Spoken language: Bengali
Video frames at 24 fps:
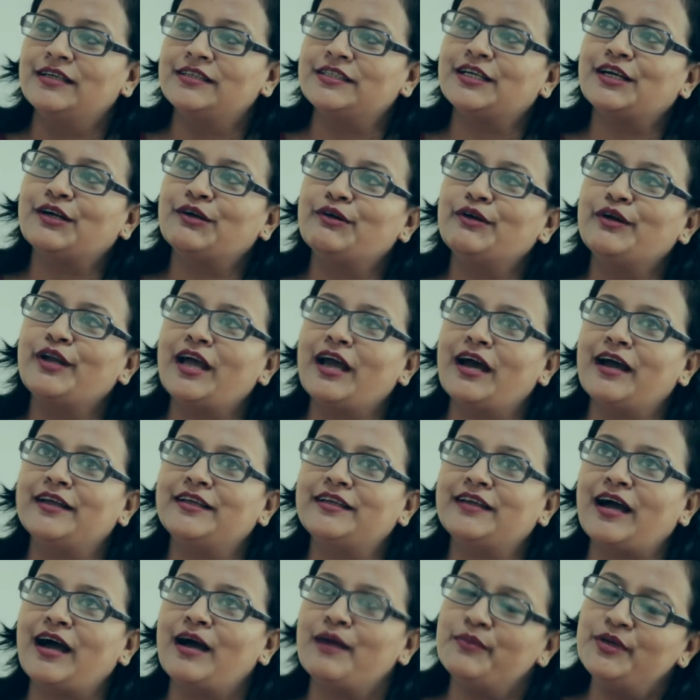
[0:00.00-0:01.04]
যে কারণে
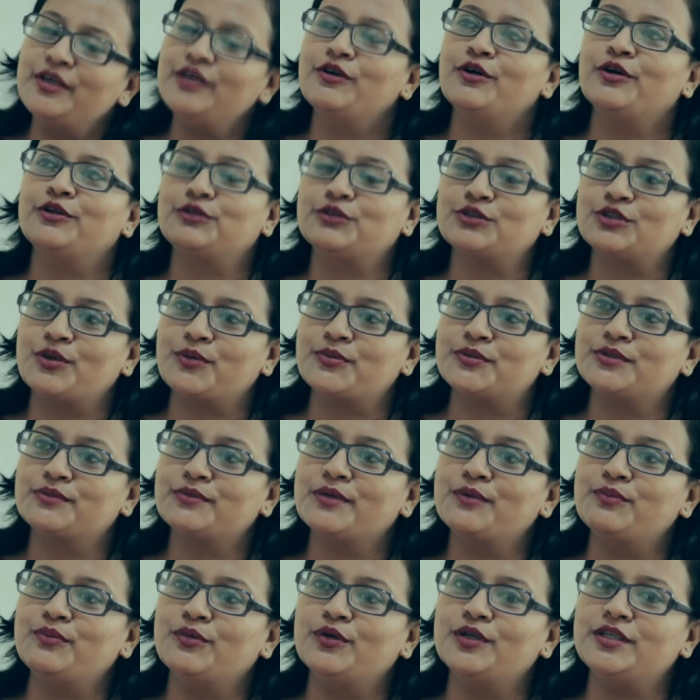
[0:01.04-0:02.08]
এটা আমিই হয়তো
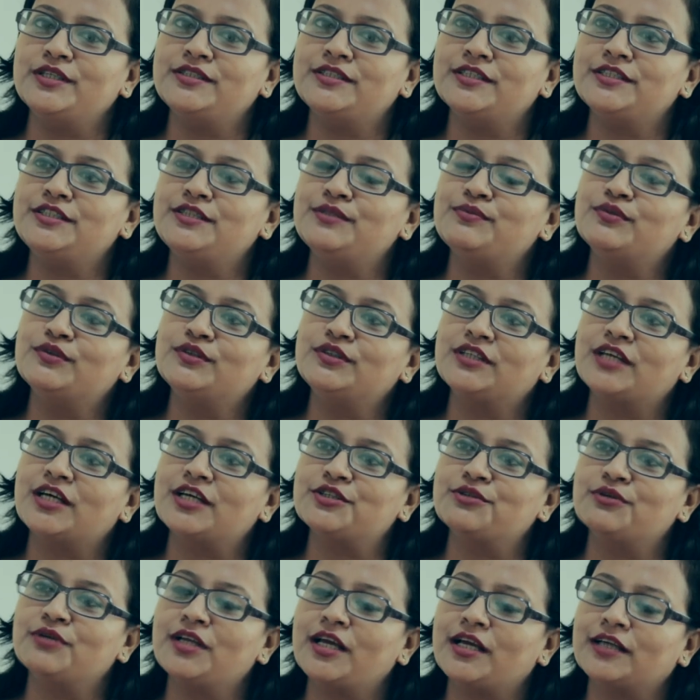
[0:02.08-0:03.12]
সবসময় বলি যে জীবনটা
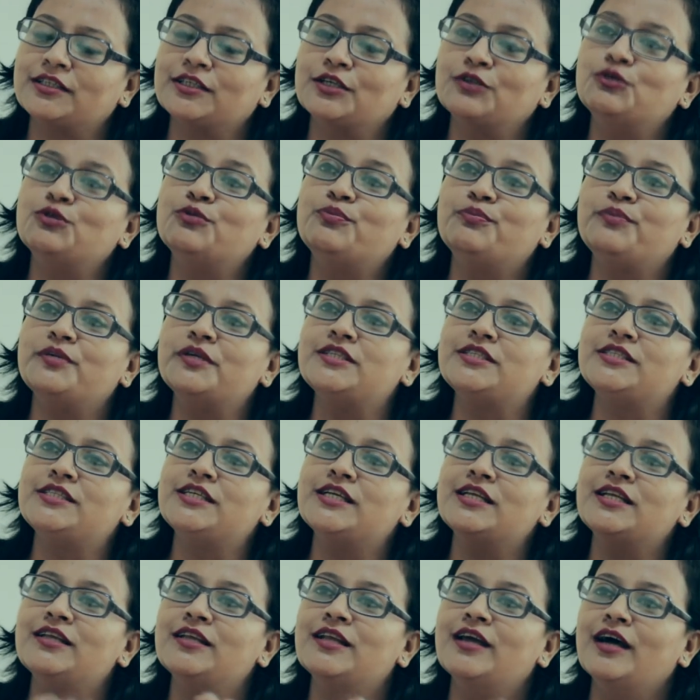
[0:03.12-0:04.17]
আসলে একটা খুব
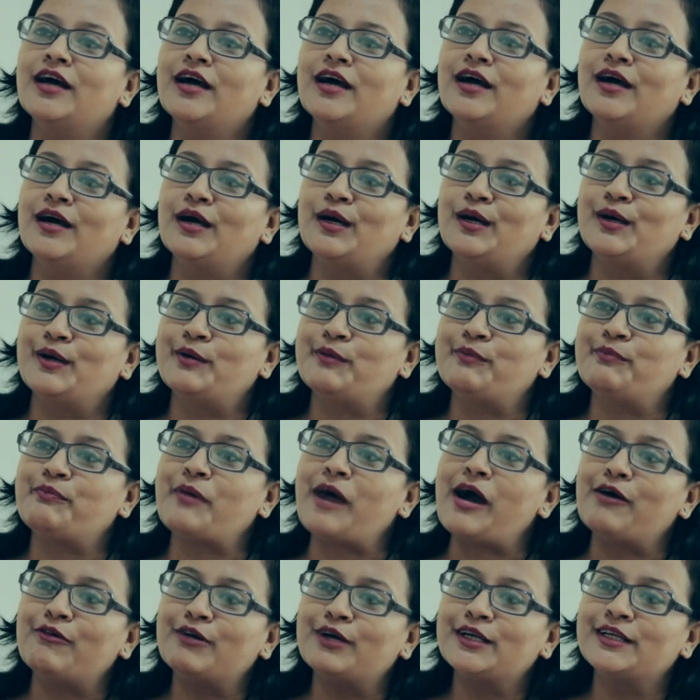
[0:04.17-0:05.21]
পিচ্ছিল
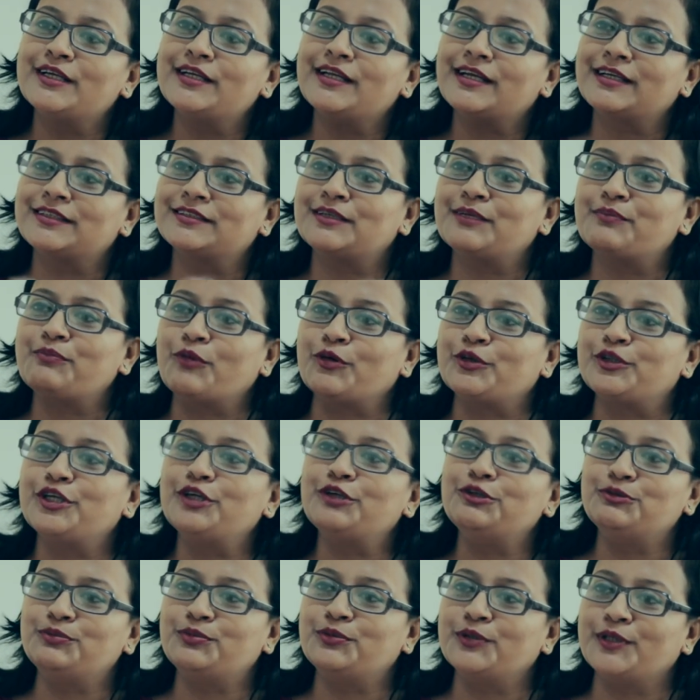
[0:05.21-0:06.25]
পাওয়ারের একটা
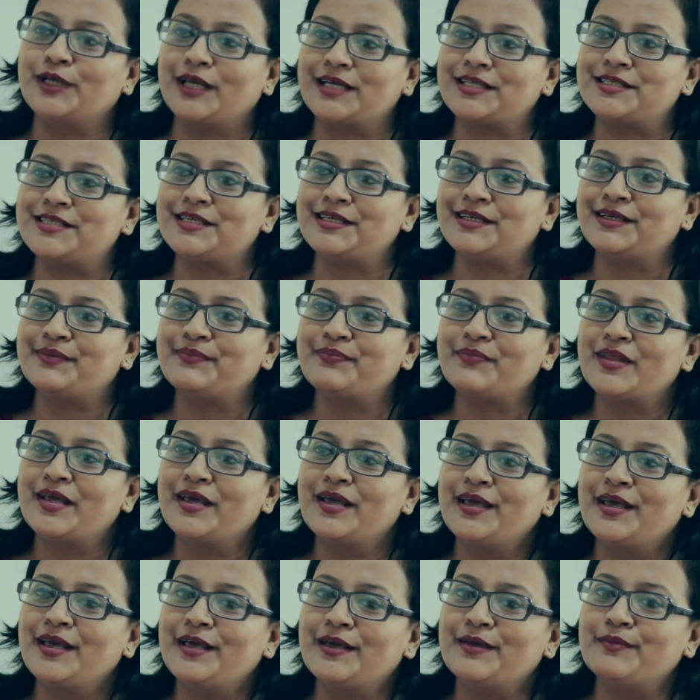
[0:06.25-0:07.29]
পথের উপরে আছে
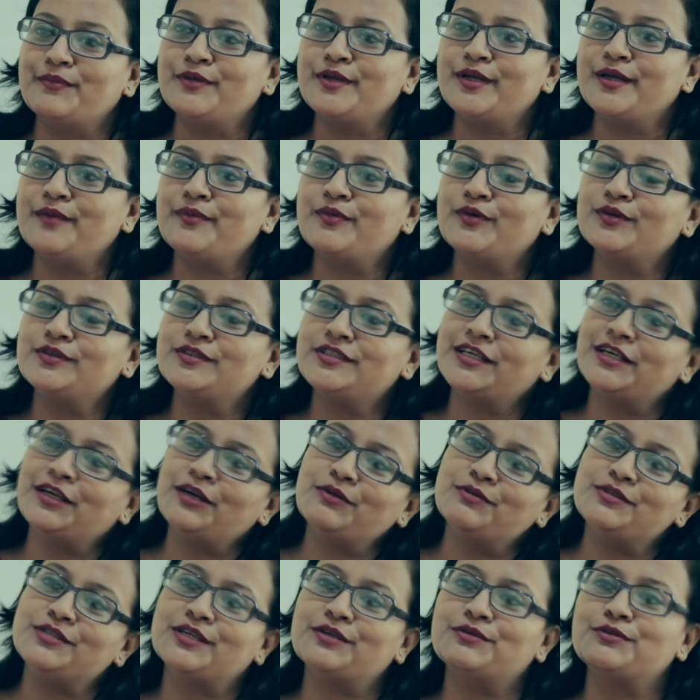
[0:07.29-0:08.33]
মানে এবং যে
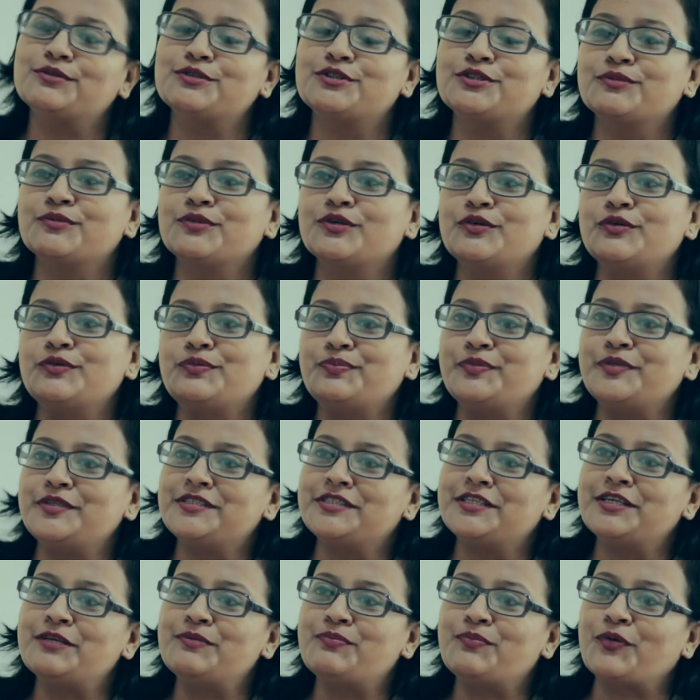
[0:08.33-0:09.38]
কেউ যে কোনো সময় ওই
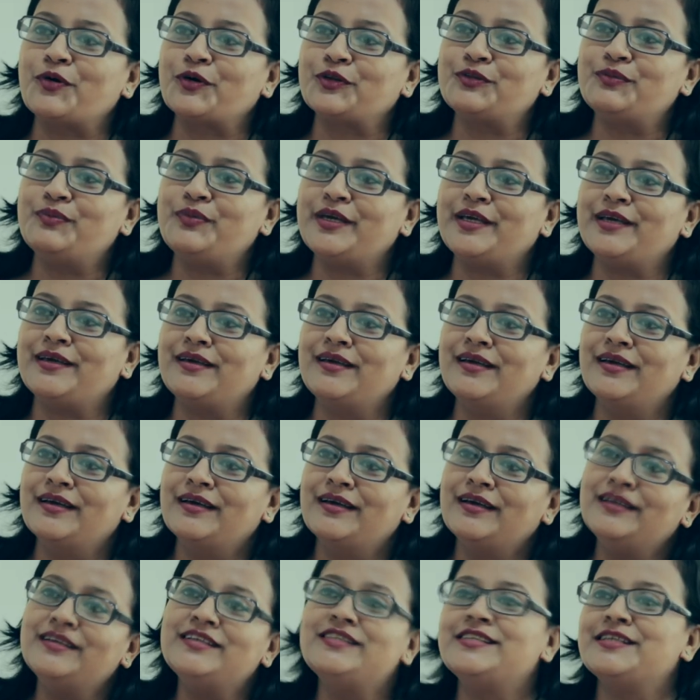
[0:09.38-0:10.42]
পিচ্ছিল পথ বেয়ে
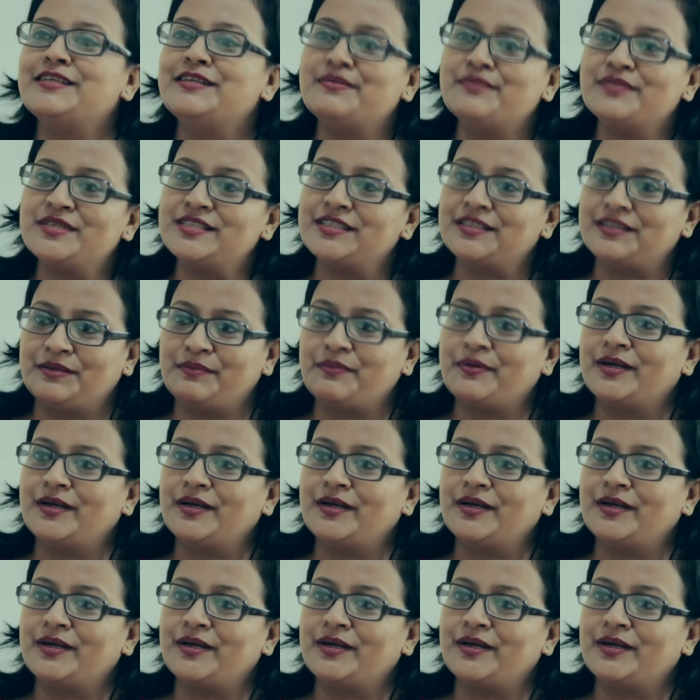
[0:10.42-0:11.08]
নিচে নেমে যেতে